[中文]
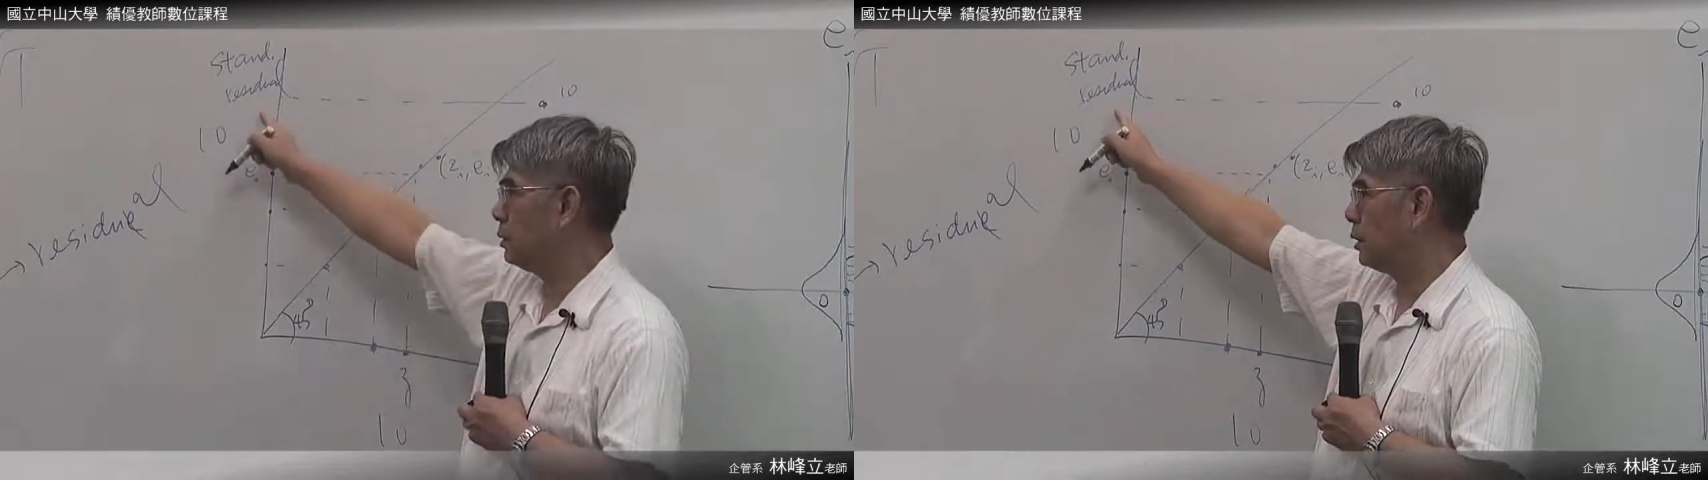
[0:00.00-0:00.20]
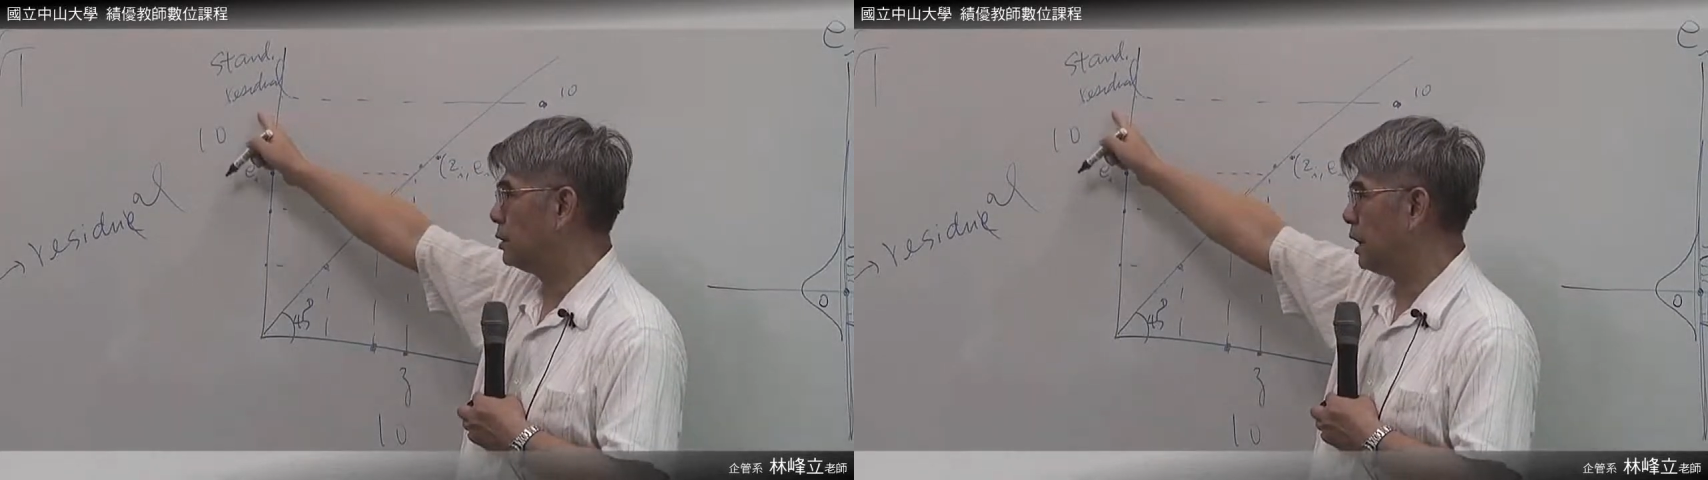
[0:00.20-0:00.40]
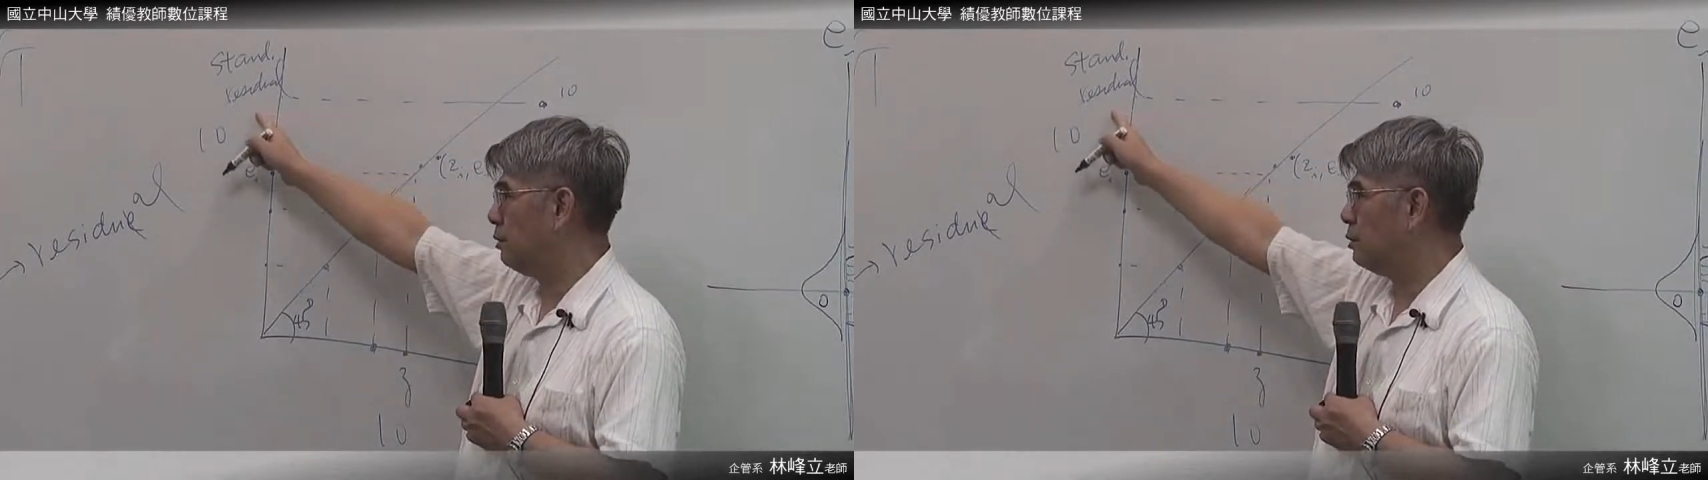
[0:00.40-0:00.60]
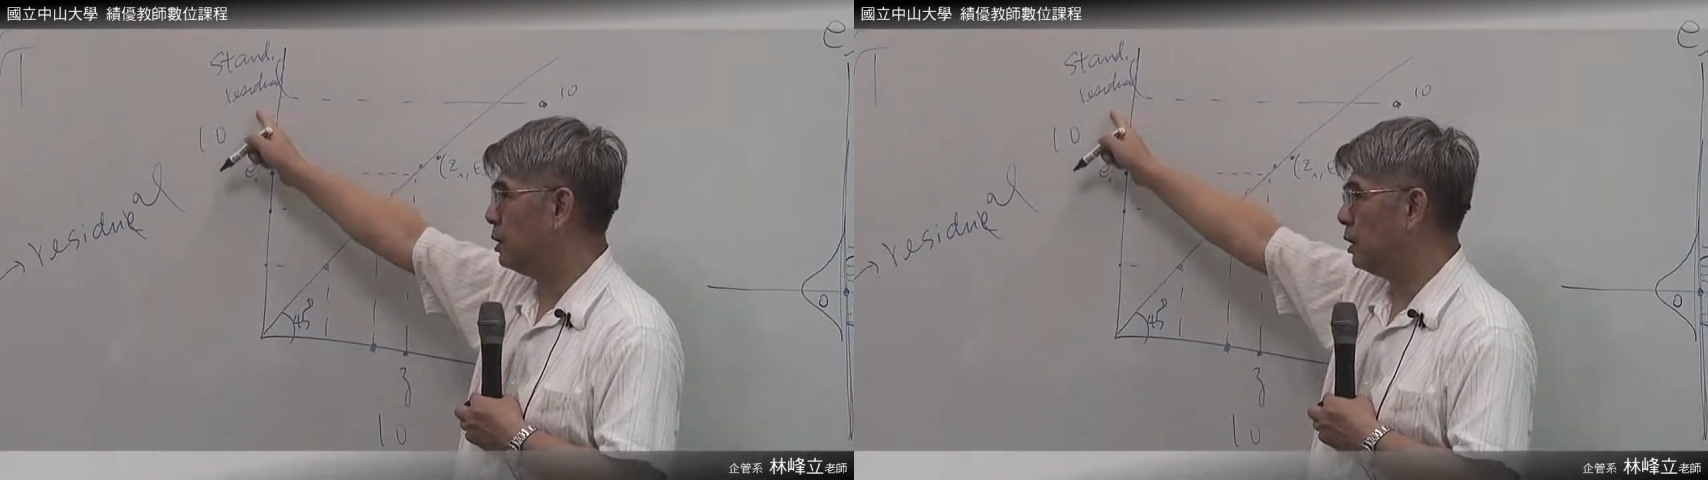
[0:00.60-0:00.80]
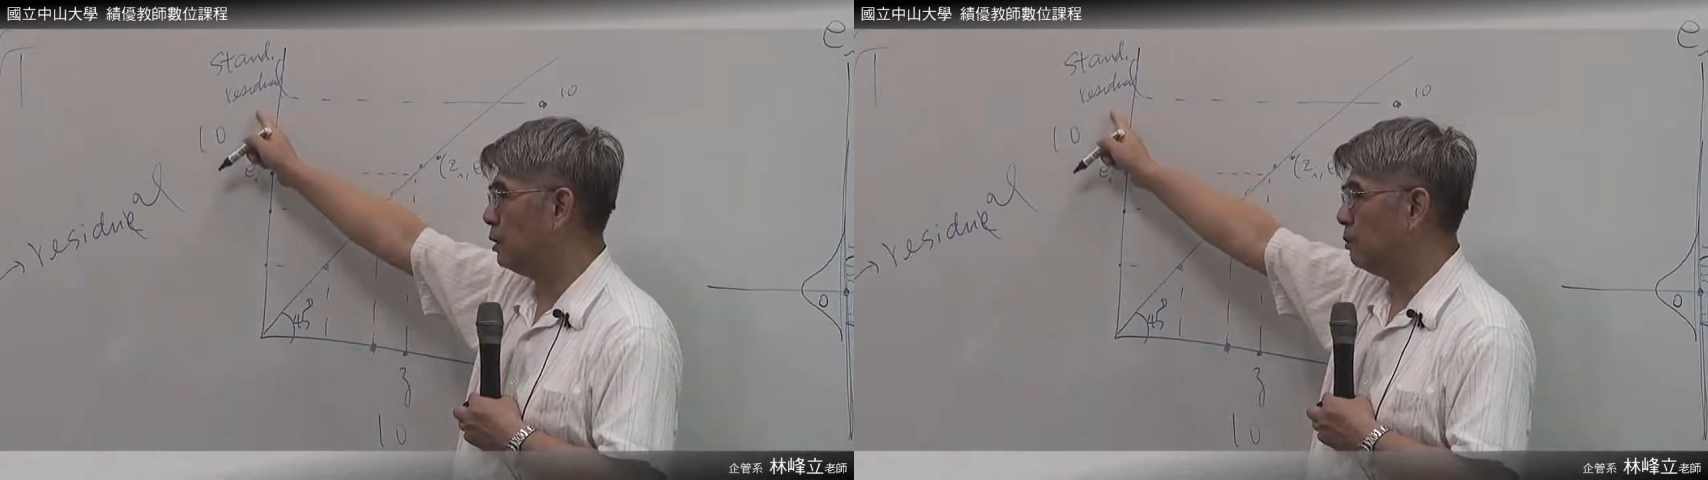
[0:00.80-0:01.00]
这个参与
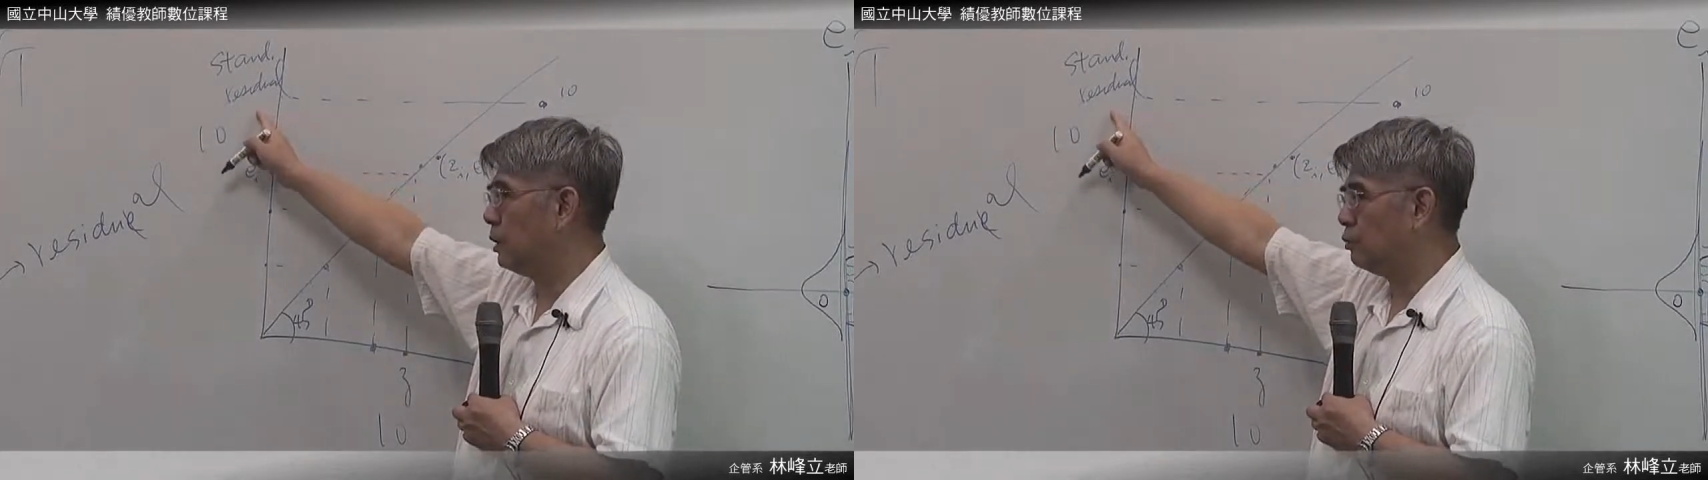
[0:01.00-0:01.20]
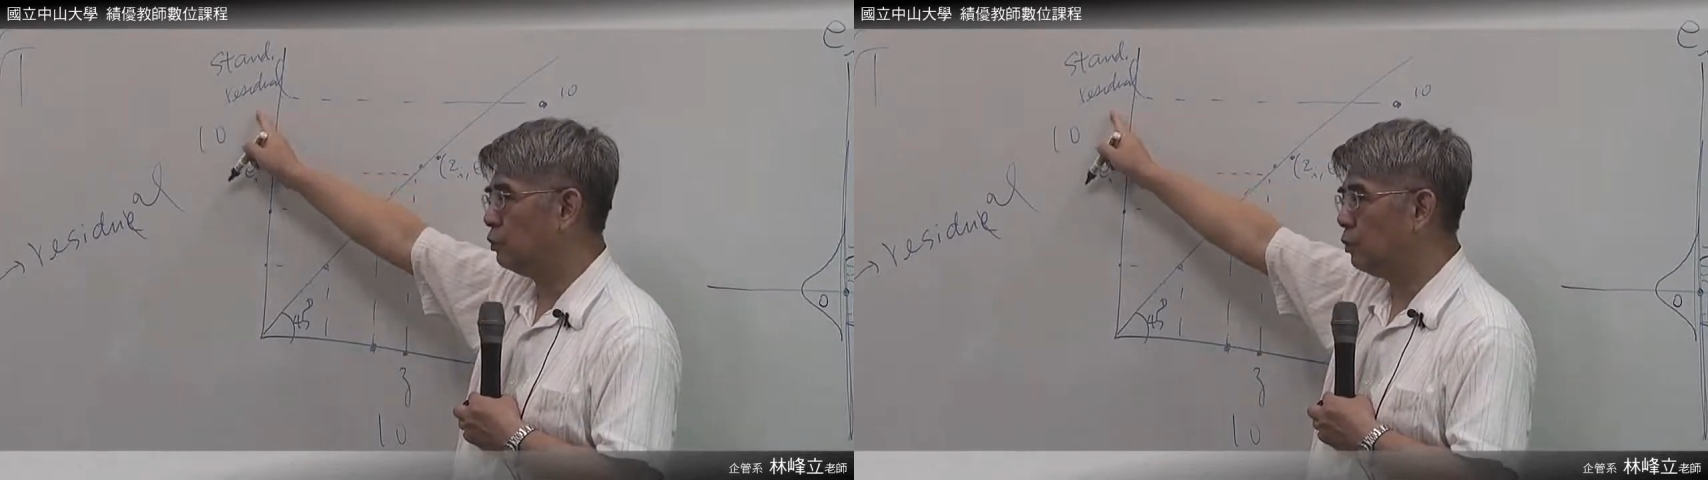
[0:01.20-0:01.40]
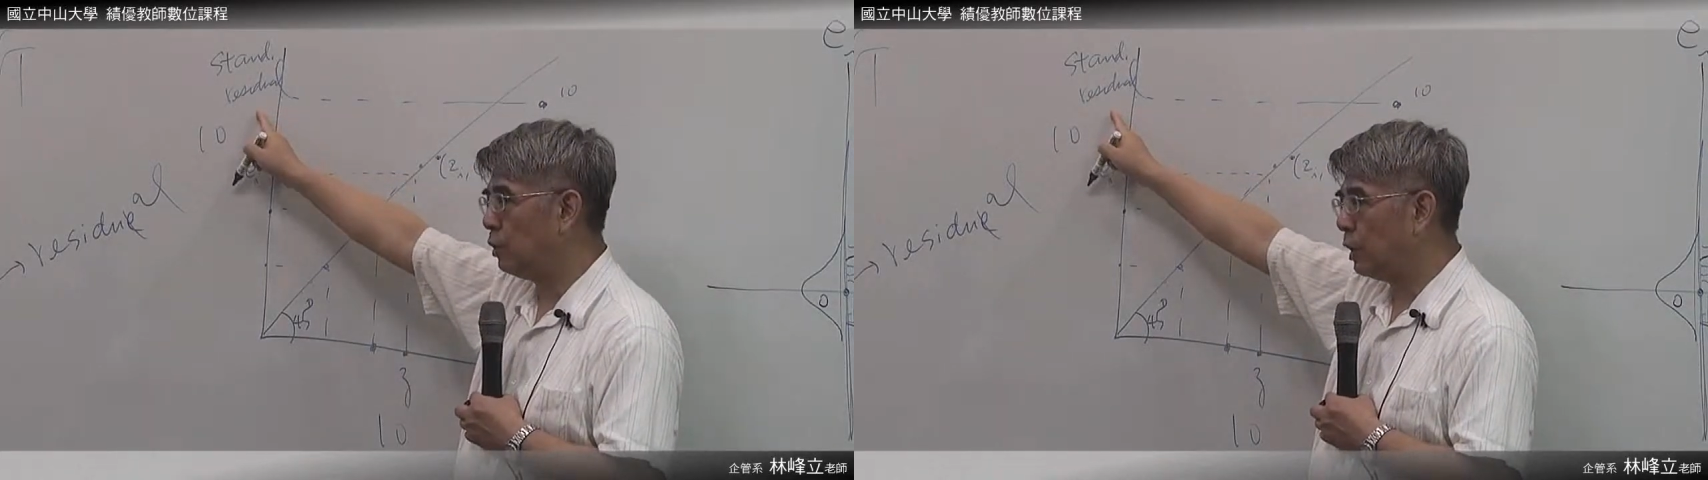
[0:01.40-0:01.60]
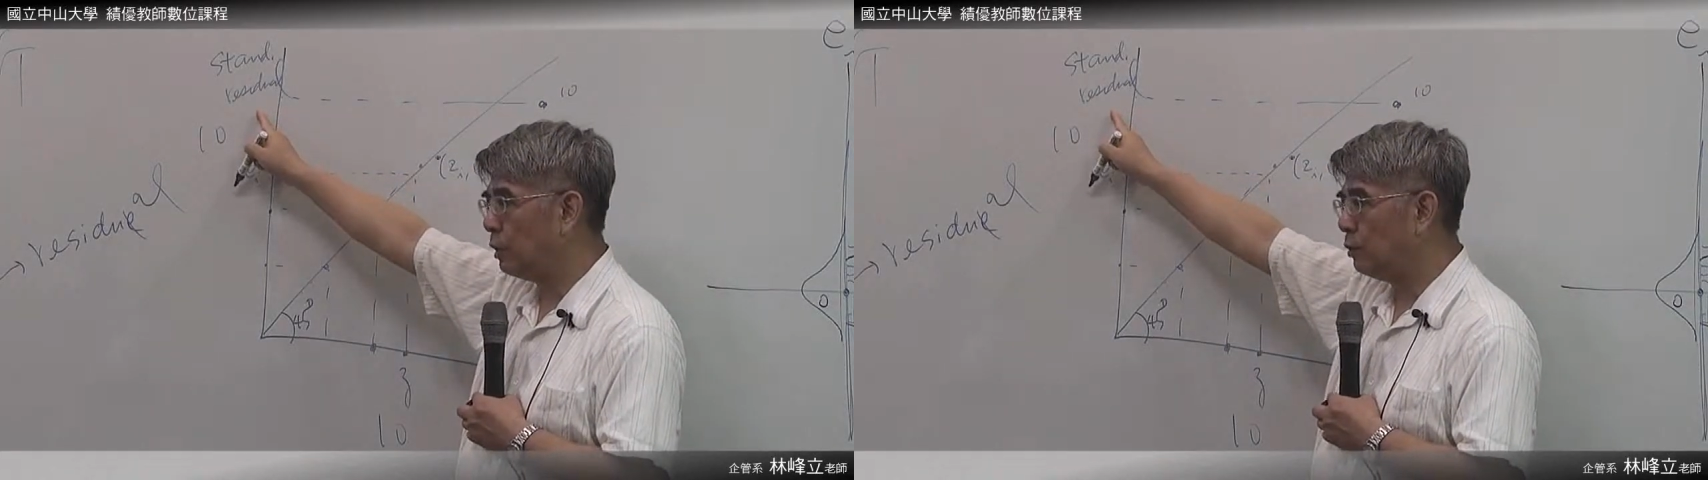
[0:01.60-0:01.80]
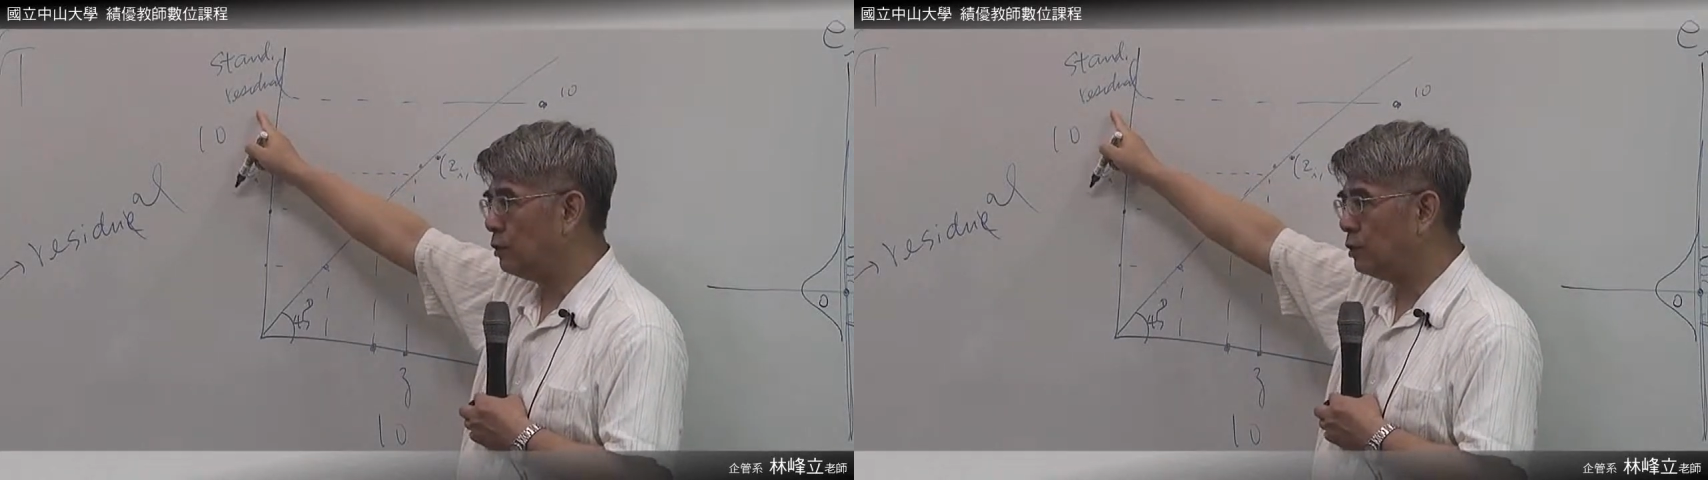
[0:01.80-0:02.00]
项的标准化以后